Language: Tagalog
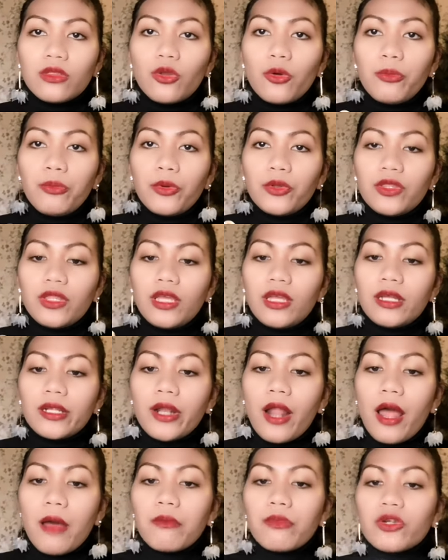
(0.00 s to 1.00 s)
Itong puti,
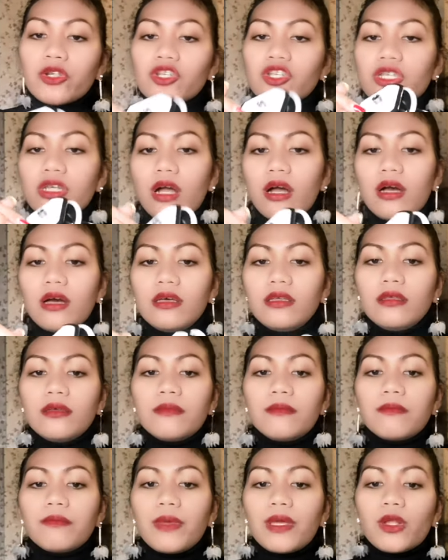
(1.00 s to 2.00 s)
rubber siya.
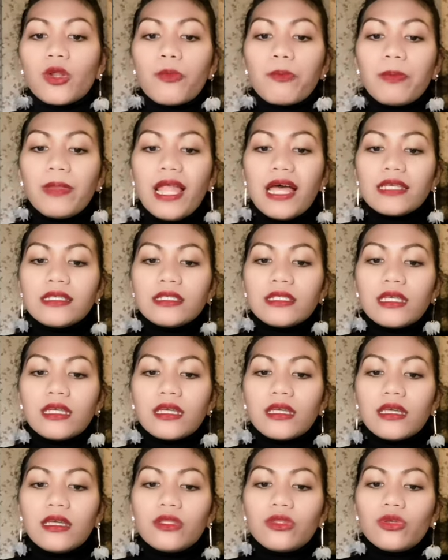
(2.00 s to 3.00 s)
Pero plastic
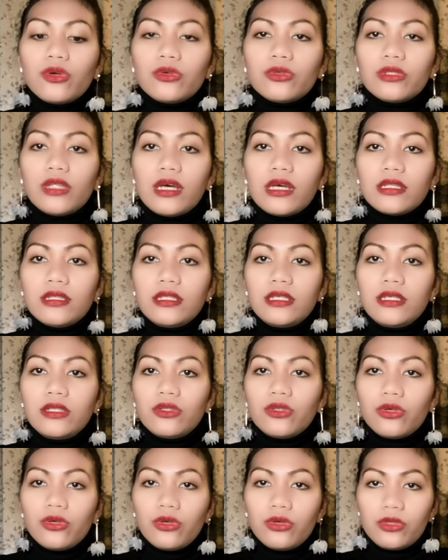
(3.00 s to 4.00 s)
itong
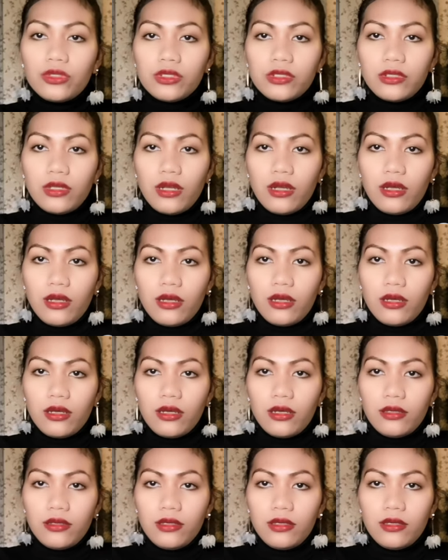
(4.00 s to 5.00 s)
nandito
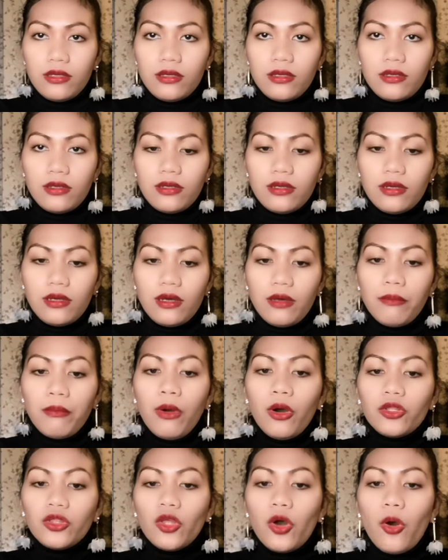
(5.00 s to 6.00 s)
sa uh,
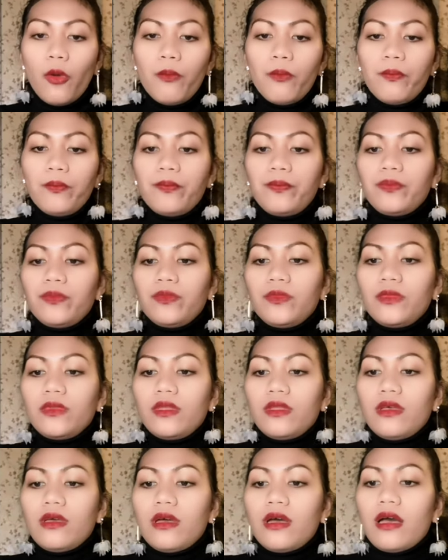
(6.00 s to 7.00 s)
bottom.
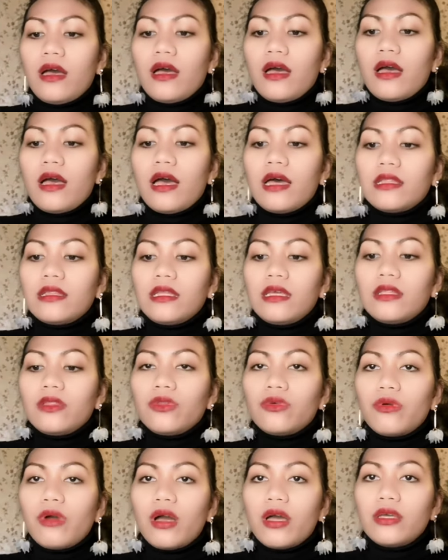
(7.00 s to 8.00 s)
At
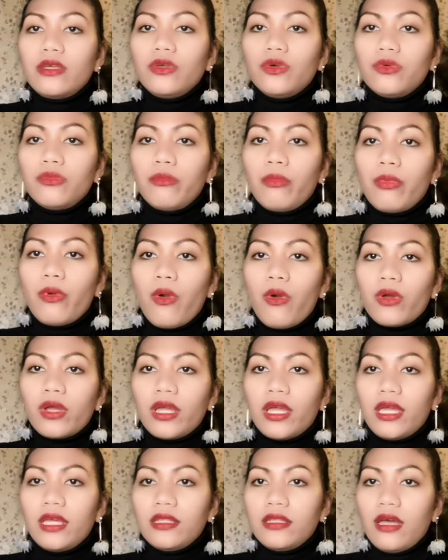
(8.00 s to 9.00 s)
ito nga yung
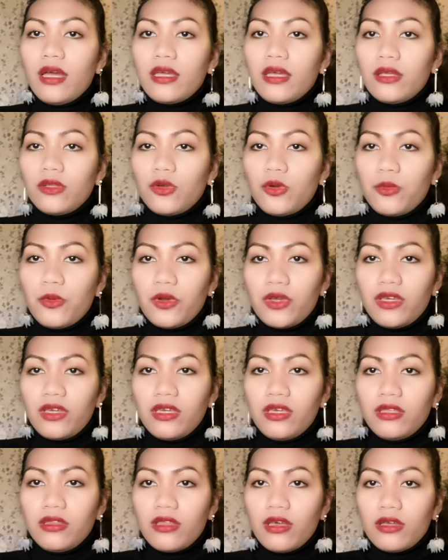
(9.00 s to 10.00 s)
broken. Ayan, kung
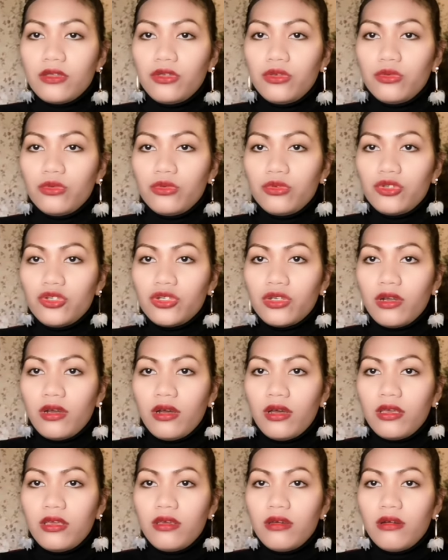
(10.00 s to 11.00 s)
makikita nyo siya,
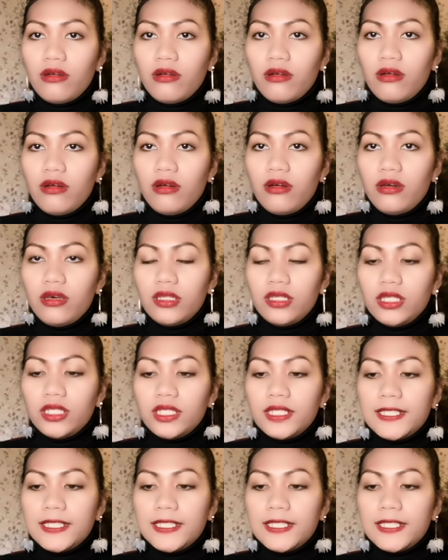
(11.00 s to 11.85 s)
ayan.